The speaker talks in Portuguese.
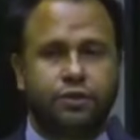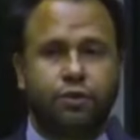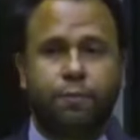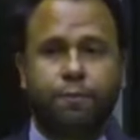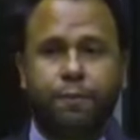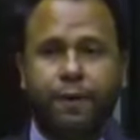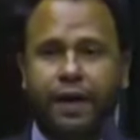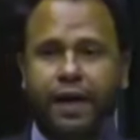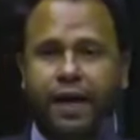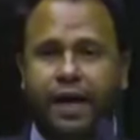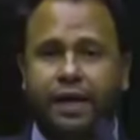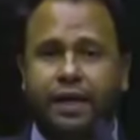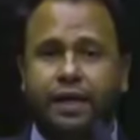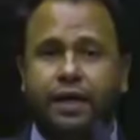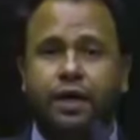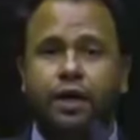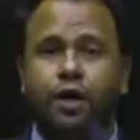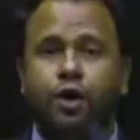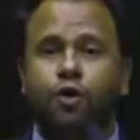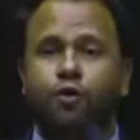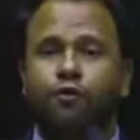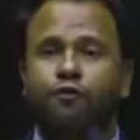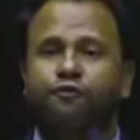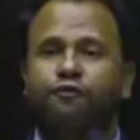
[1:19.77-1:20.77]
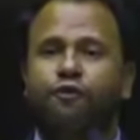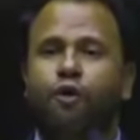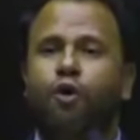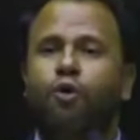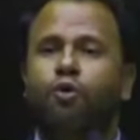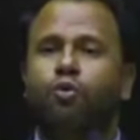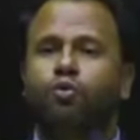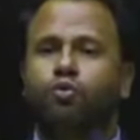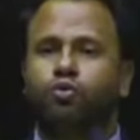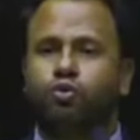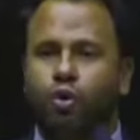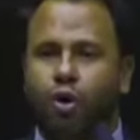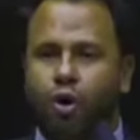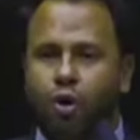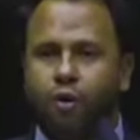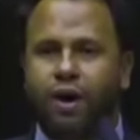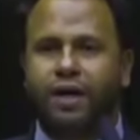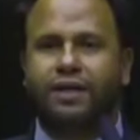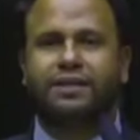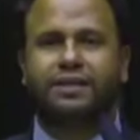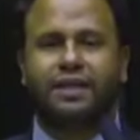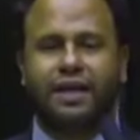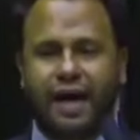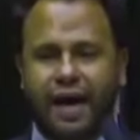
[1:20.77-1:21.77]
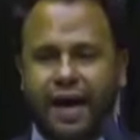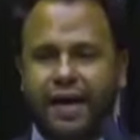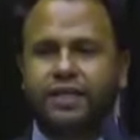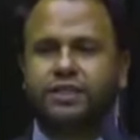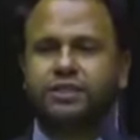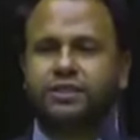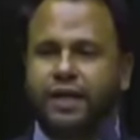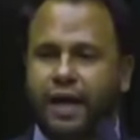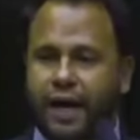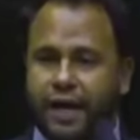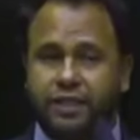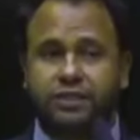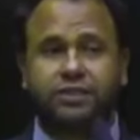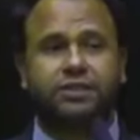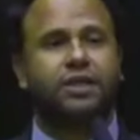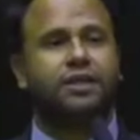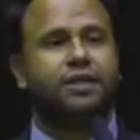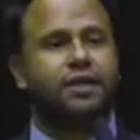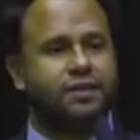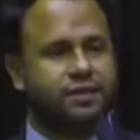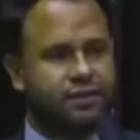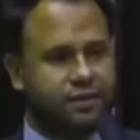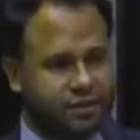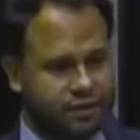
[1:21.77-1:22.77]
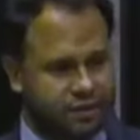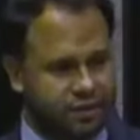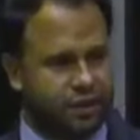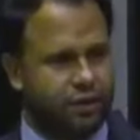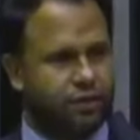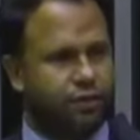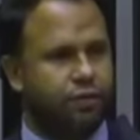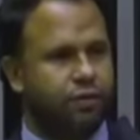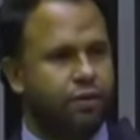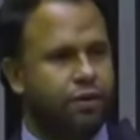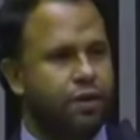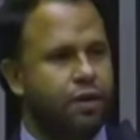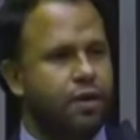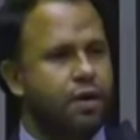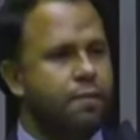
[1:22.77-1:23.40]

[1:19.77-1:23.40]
o PL voltou atrás desta decisão.